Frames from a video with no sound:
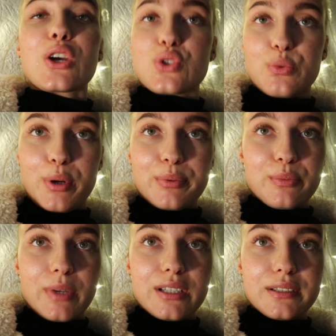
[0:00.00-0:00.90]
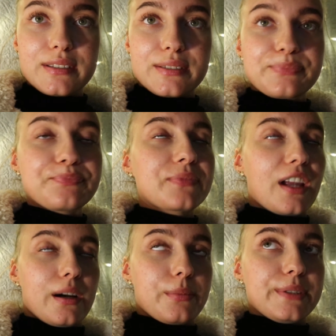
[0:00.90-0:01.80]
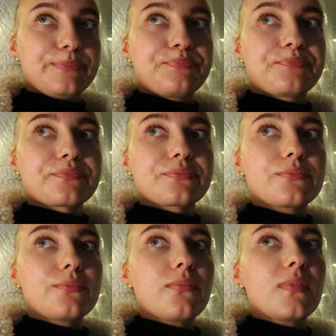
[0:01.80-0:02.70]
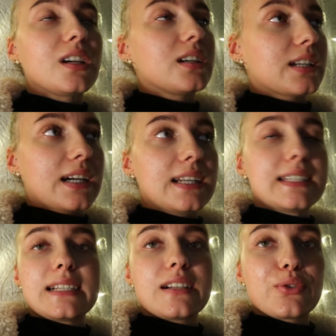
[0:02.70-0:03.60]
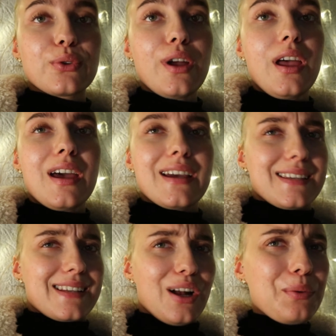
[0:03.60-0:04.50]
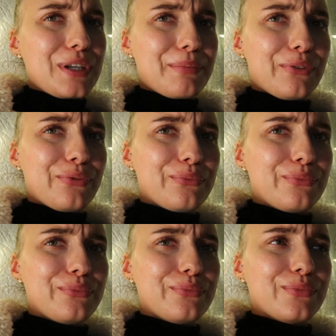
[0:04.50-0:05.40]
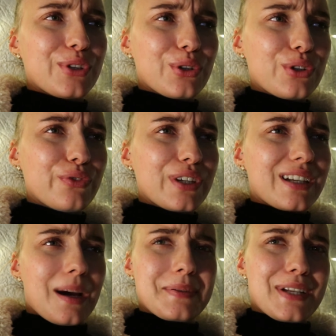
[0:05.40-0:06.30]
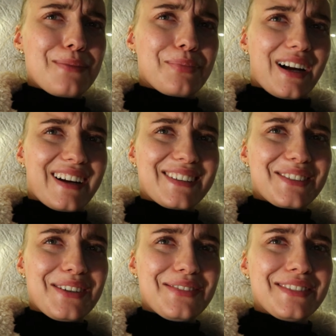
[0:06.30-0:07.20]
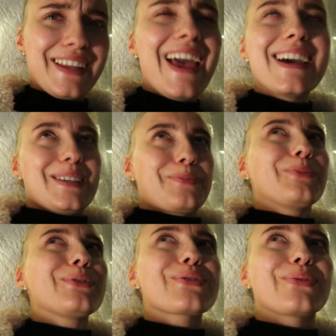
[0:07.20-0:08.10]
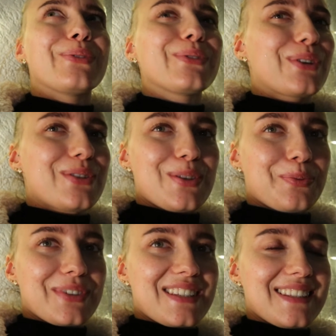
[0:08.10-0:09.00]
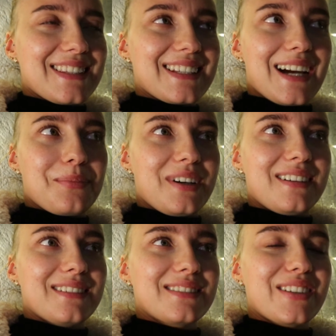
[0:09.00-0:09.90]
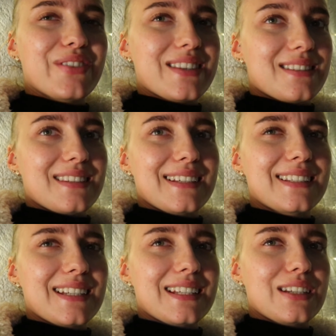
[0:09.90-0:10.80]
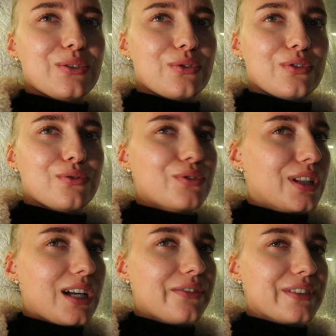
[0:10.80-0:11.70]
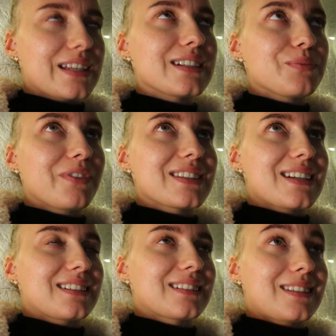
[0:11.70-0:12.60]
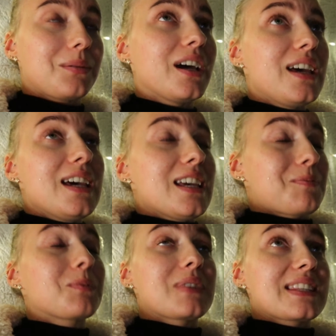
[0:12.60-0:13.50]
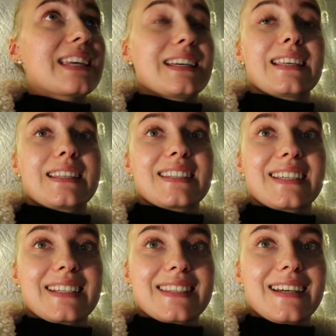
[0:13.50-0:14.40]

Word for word: suboptimal ist. Aber egal, ist halt so. Ich glaube, ich habe auf dem Rückweg Kapital Bra getroffen. Ich bin mir zu 95% sicher, aber ihr wisst, Internet und Real Life ist halt immer was anderes, aber ich bin mir sehr, sehr sicher, dass